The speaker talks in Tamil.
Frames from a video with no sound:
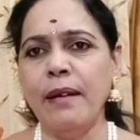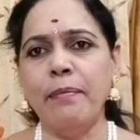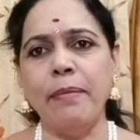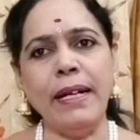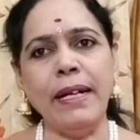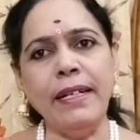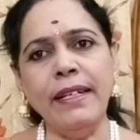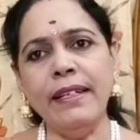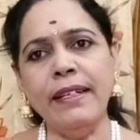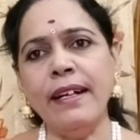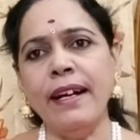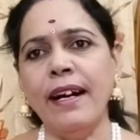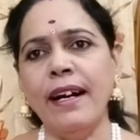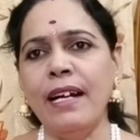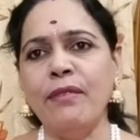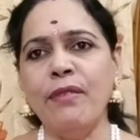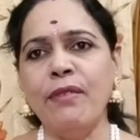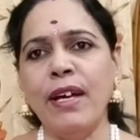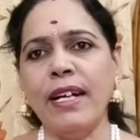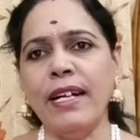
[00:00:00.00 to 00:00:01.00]
பன்னிரு
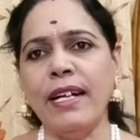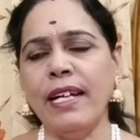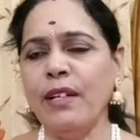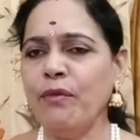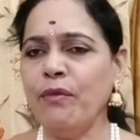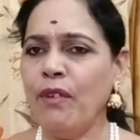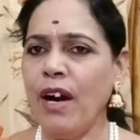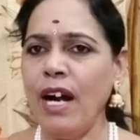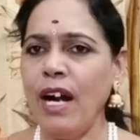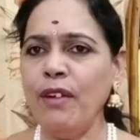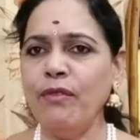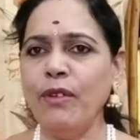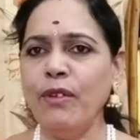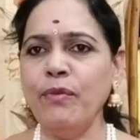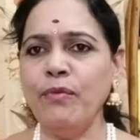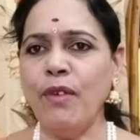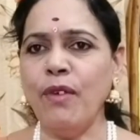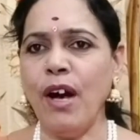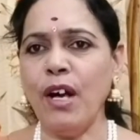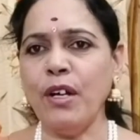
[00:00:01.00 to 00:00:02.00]
ஆழ்வார்களின்
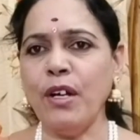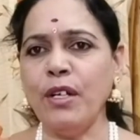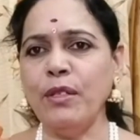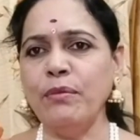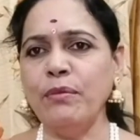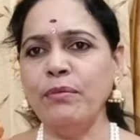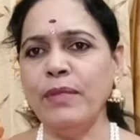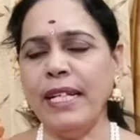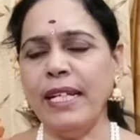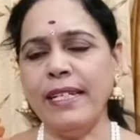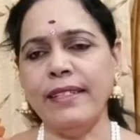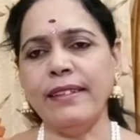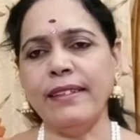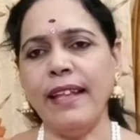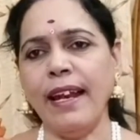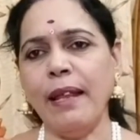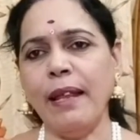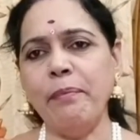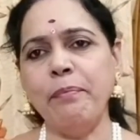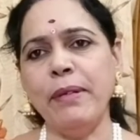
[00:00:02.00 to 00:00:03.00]
வாழ்வும் வாக்கும் என்ற
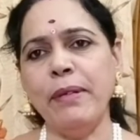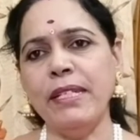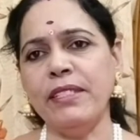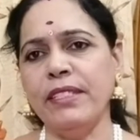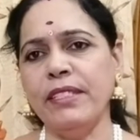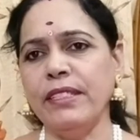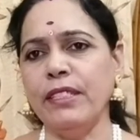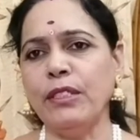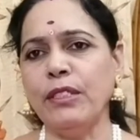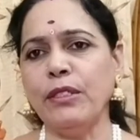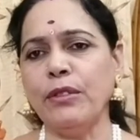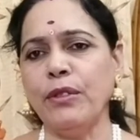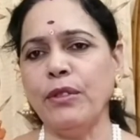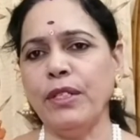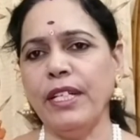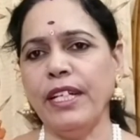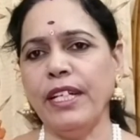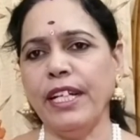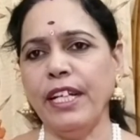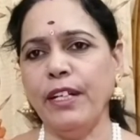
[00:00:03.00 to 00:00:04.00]
தலைப்பில் சிந்தித்துக்
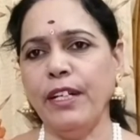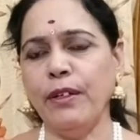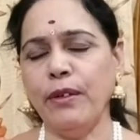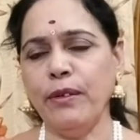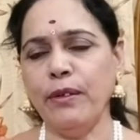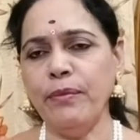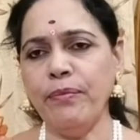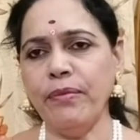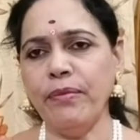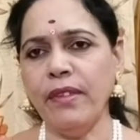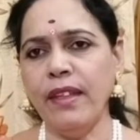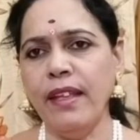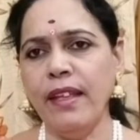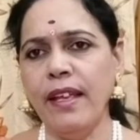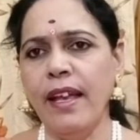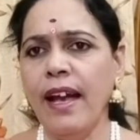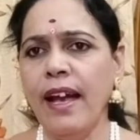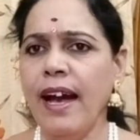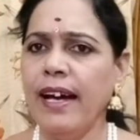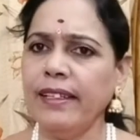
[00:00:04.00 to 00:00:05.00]
கொண்டிருக்கின்றோம்
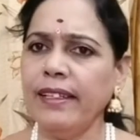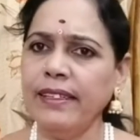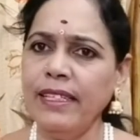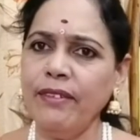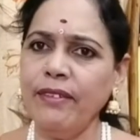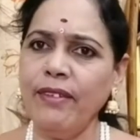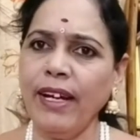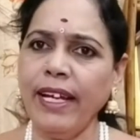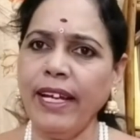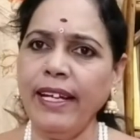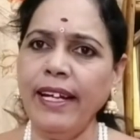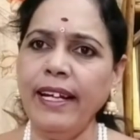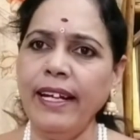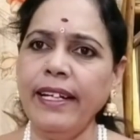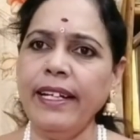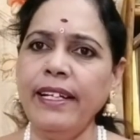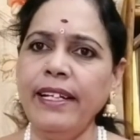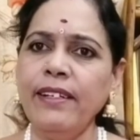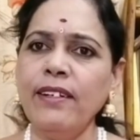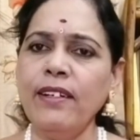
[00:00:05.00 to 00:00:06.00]
அந்த வகையில்
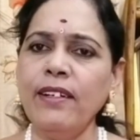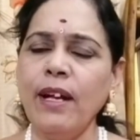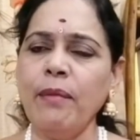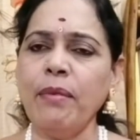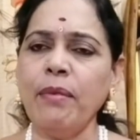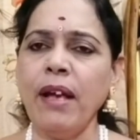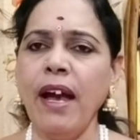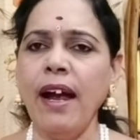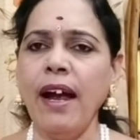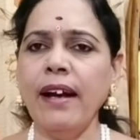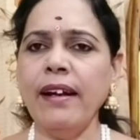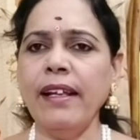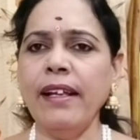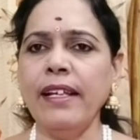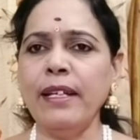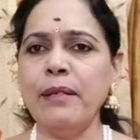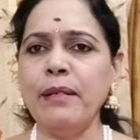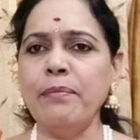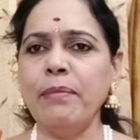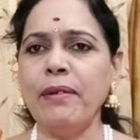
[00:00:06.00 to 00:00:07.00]
இன்று நாம் காண
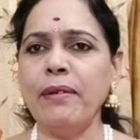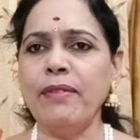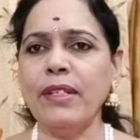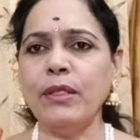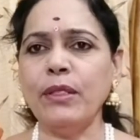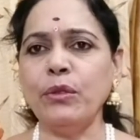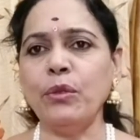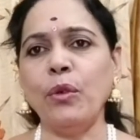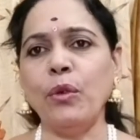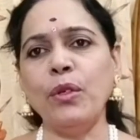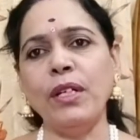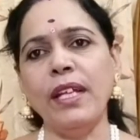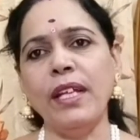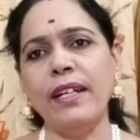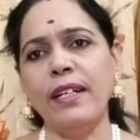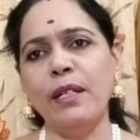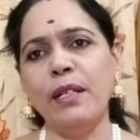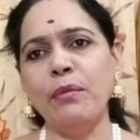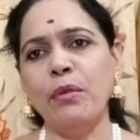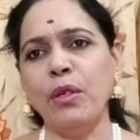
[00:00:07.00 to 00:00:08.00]
இருப்பவர்
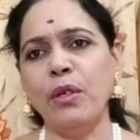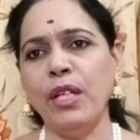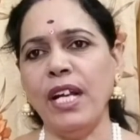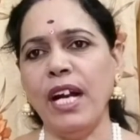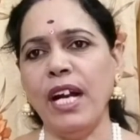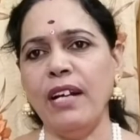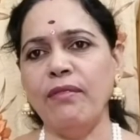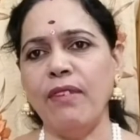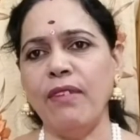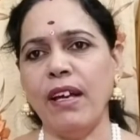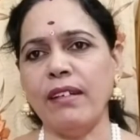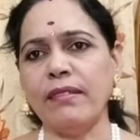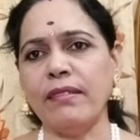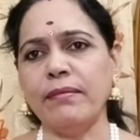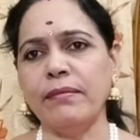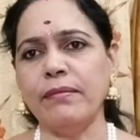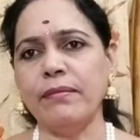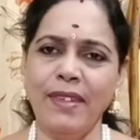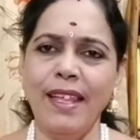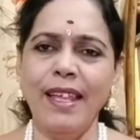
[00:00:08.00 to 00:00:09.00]
தொண்டரடி ஆழ்வார்
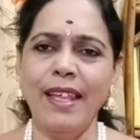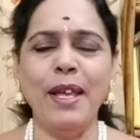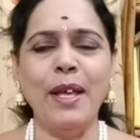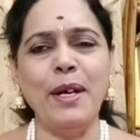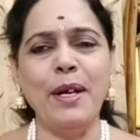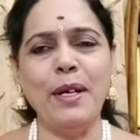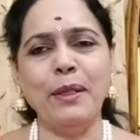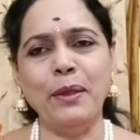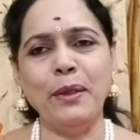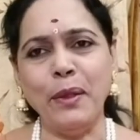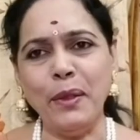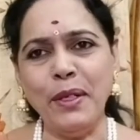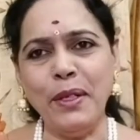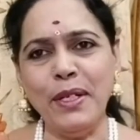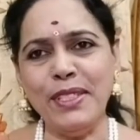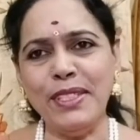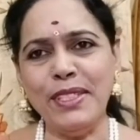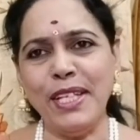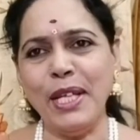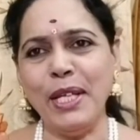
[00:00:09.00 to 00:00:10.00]

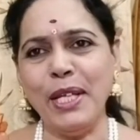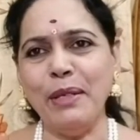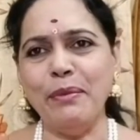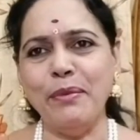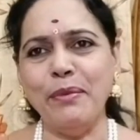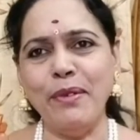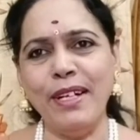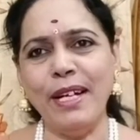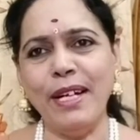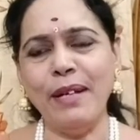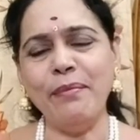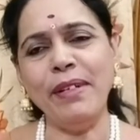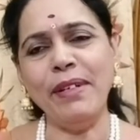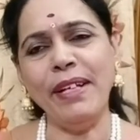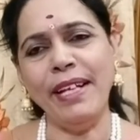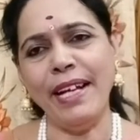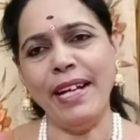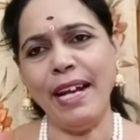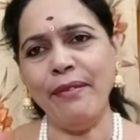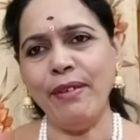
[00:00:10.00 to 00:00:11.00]
தொண்டு செய்யும் உள்ளம்
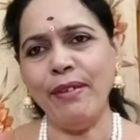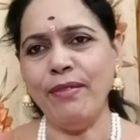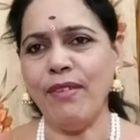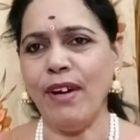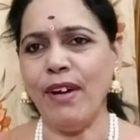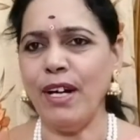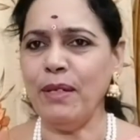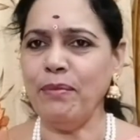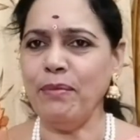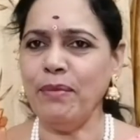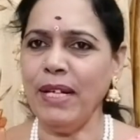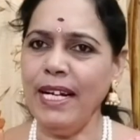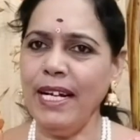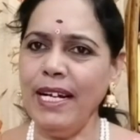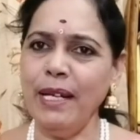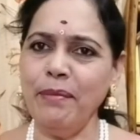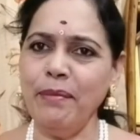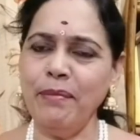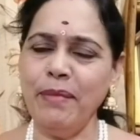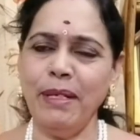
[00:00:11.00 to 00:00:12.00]
இறைவன் வாழும்
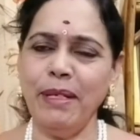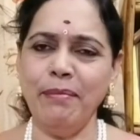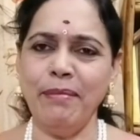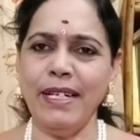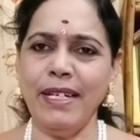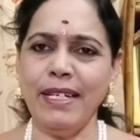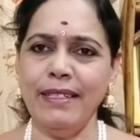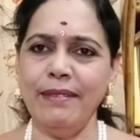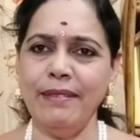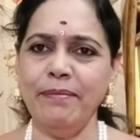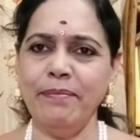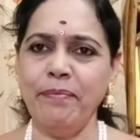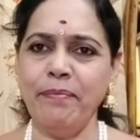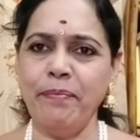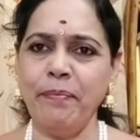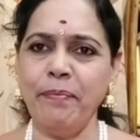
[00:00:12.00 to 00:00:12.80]
இல்லம் என்பார்கள்